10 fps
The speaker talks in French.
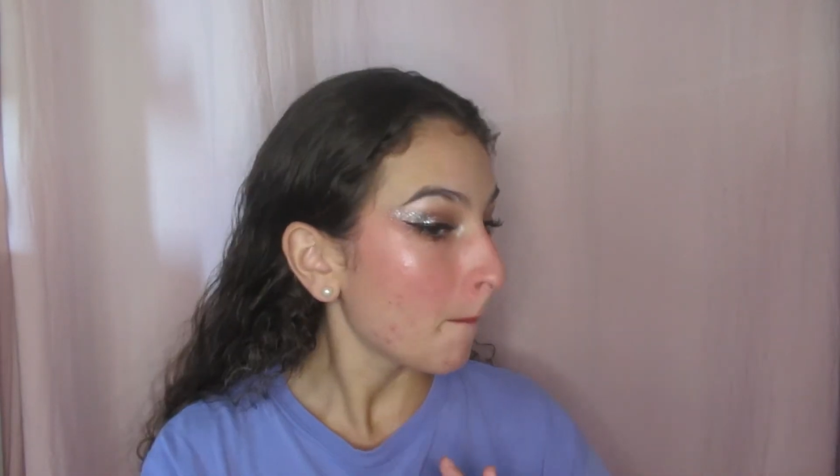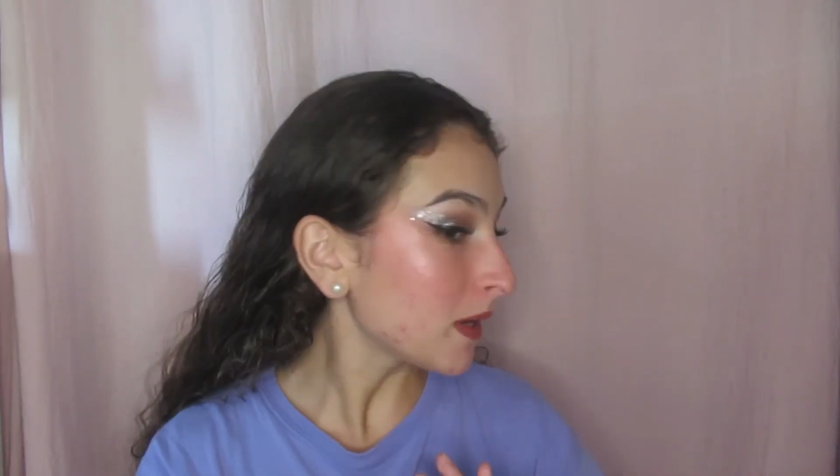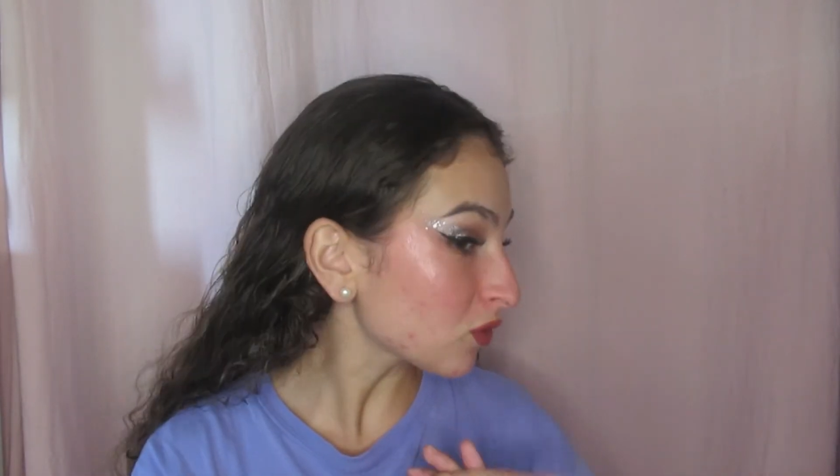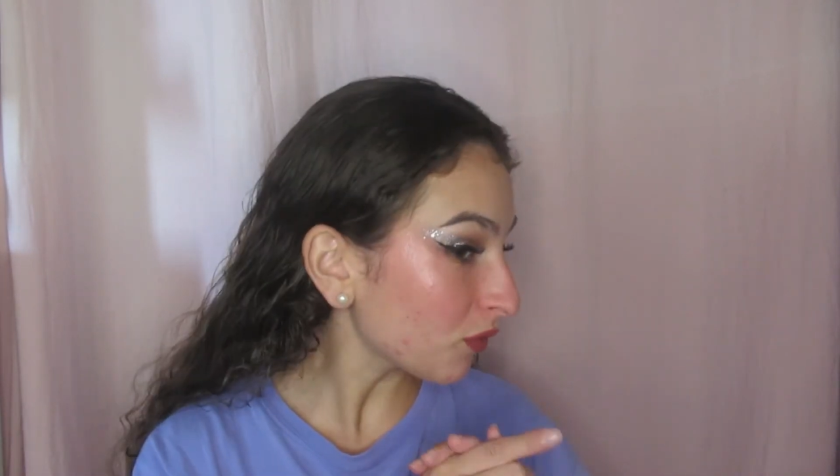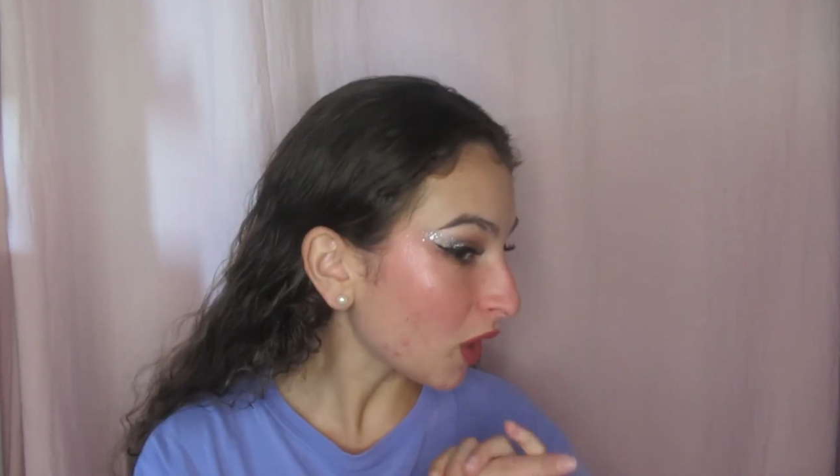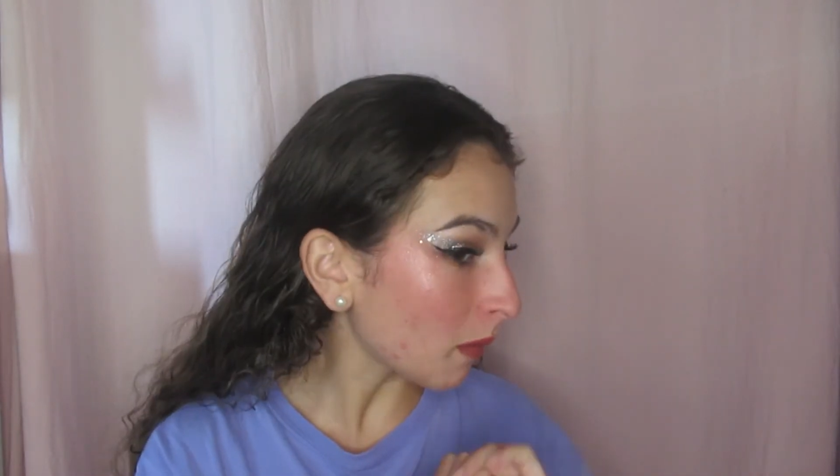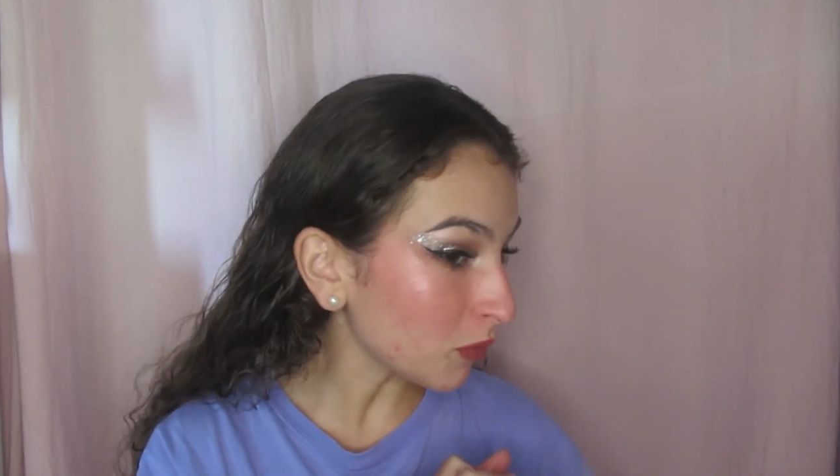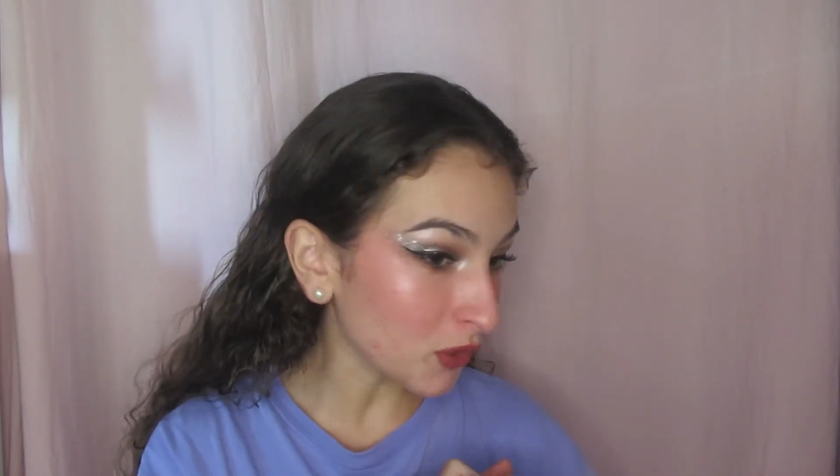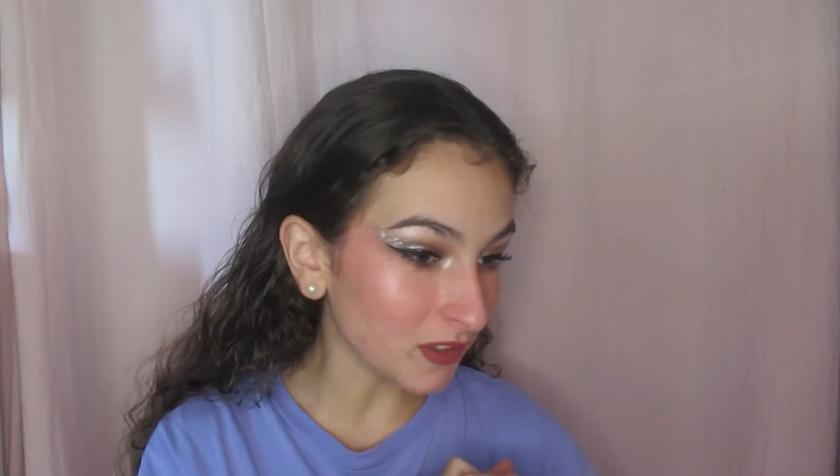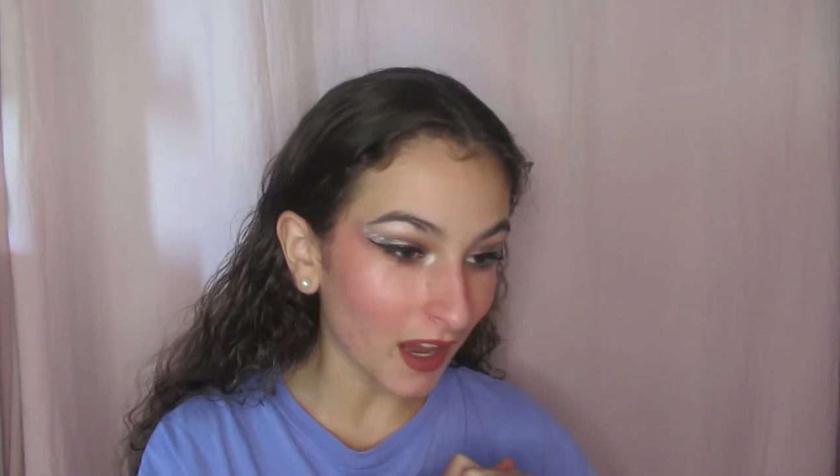mais je trouve quand
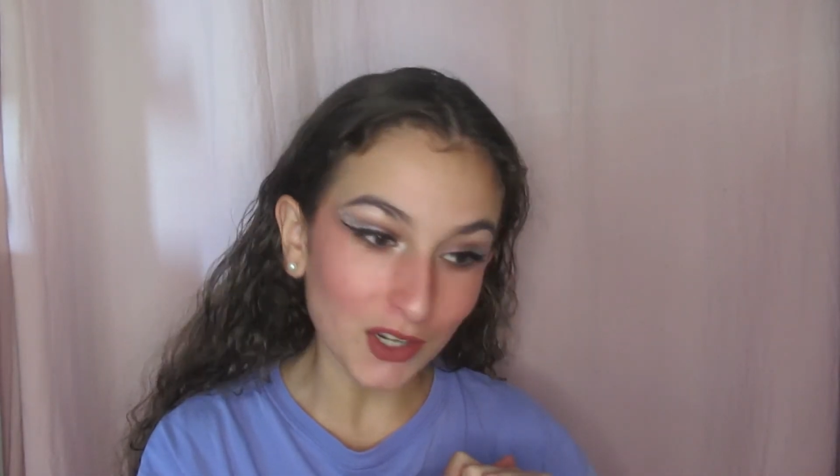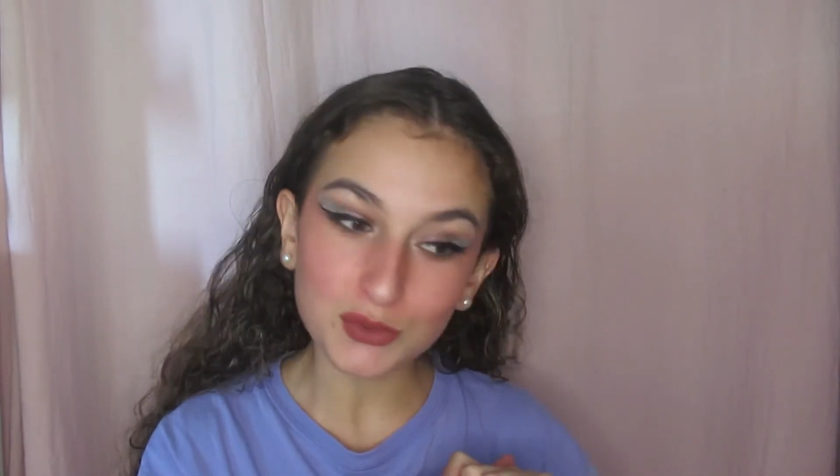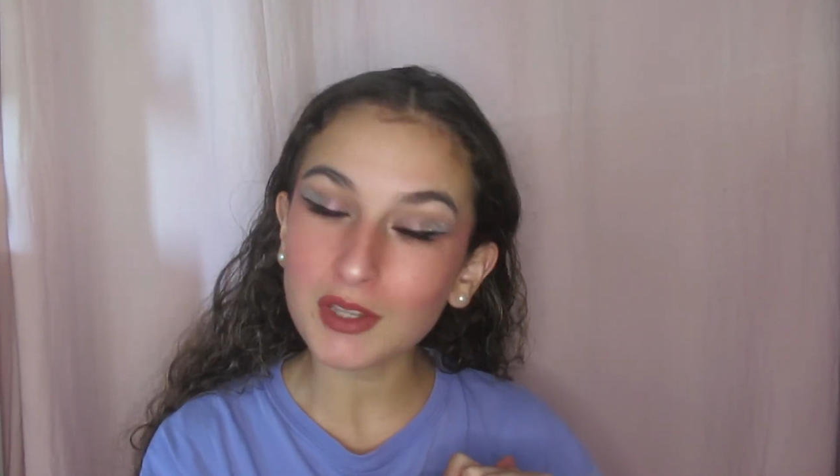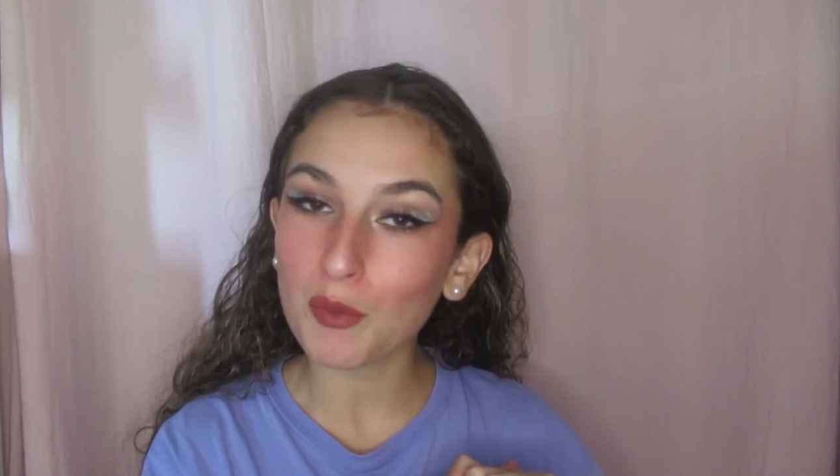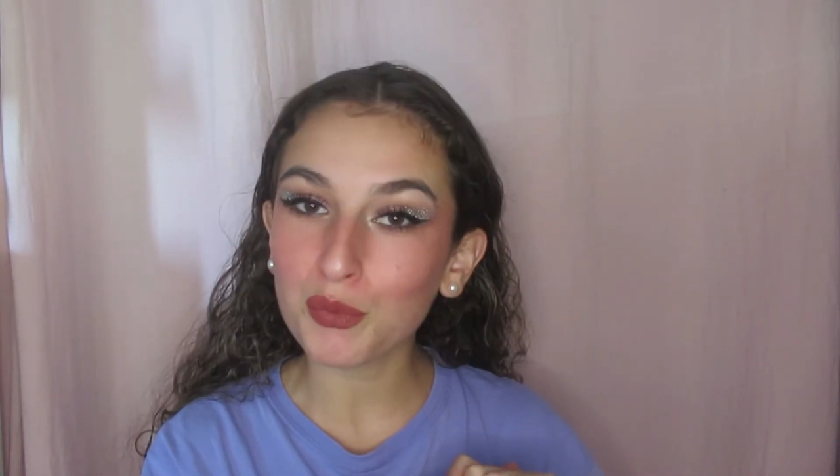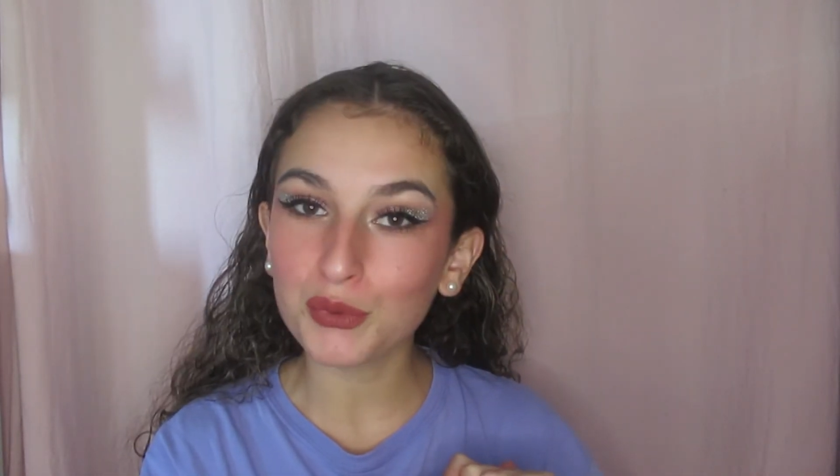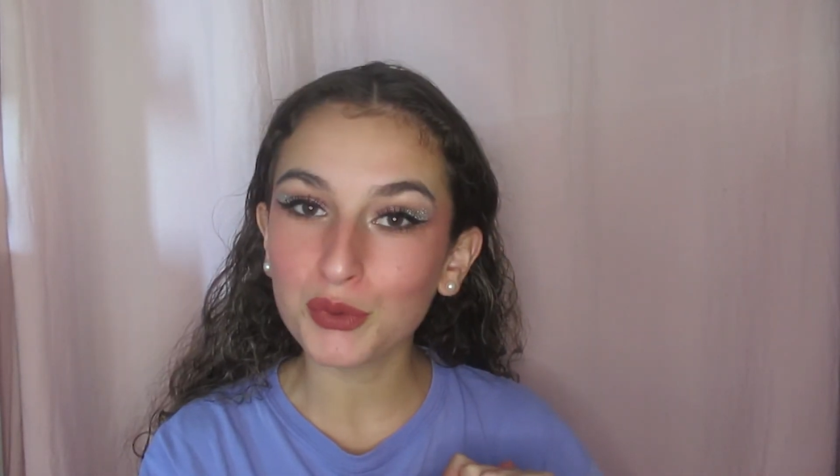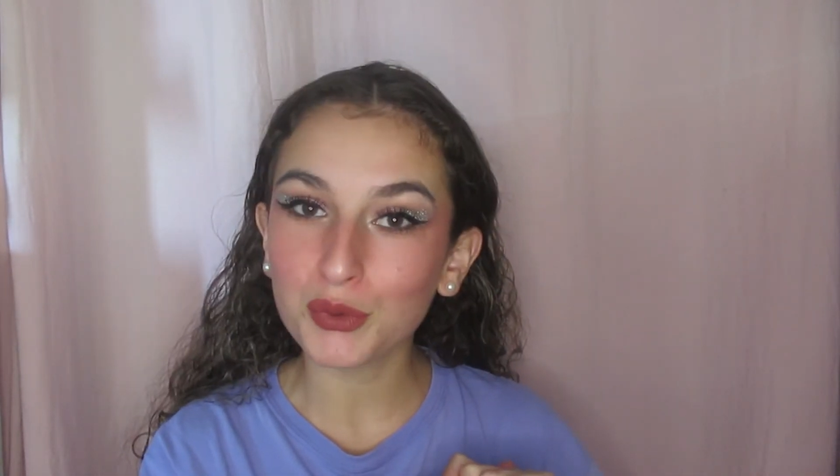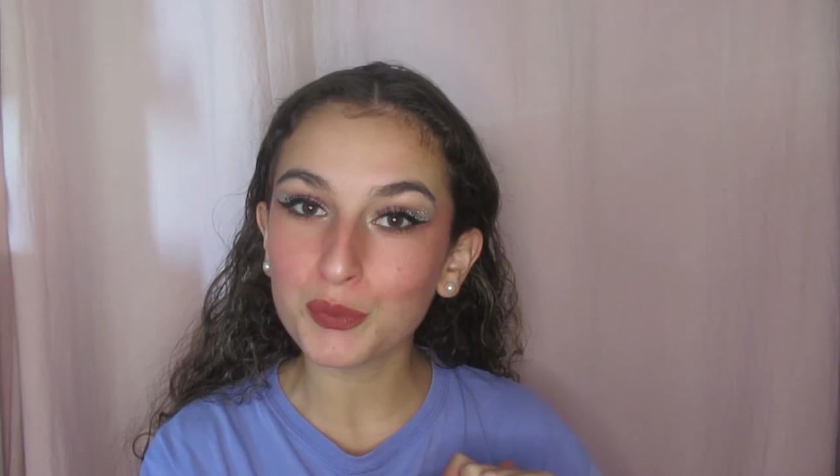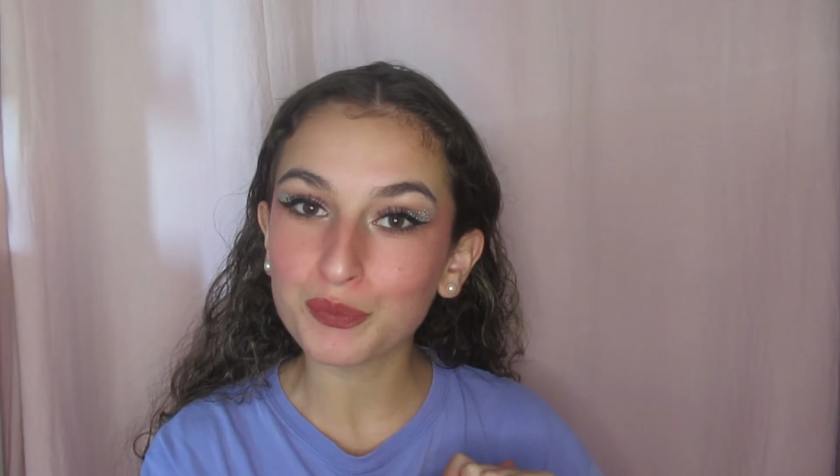même que ça rajoute un peu
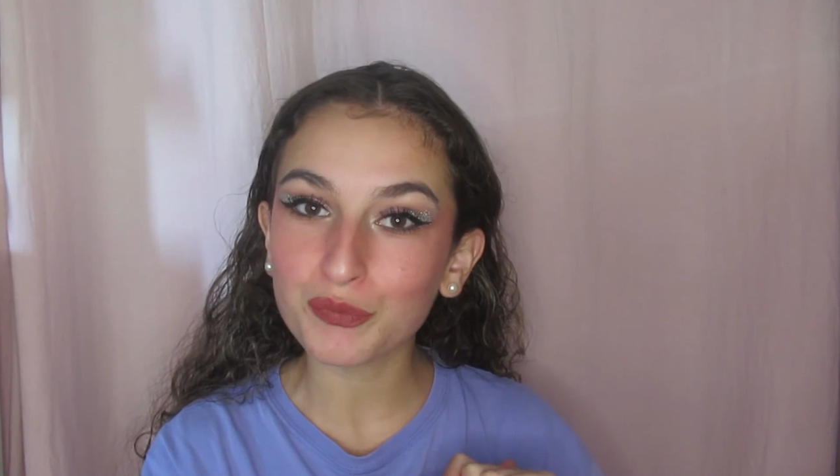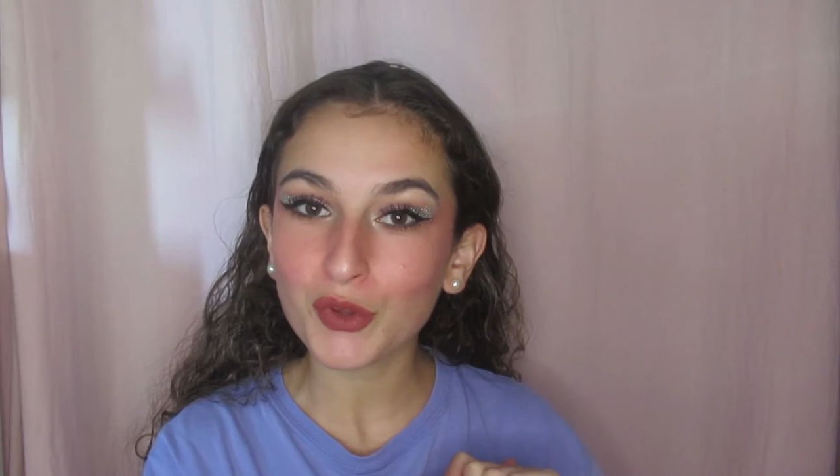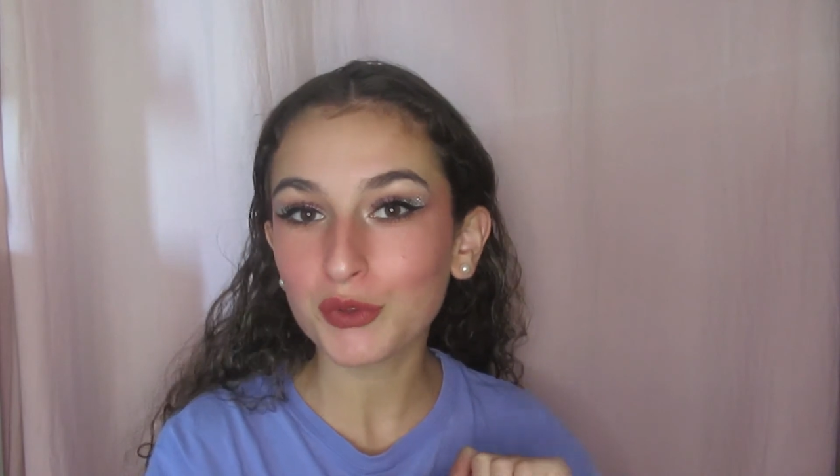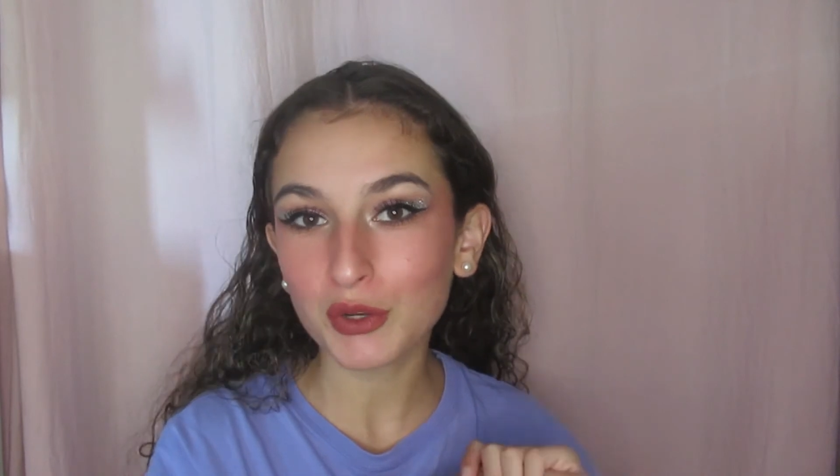de,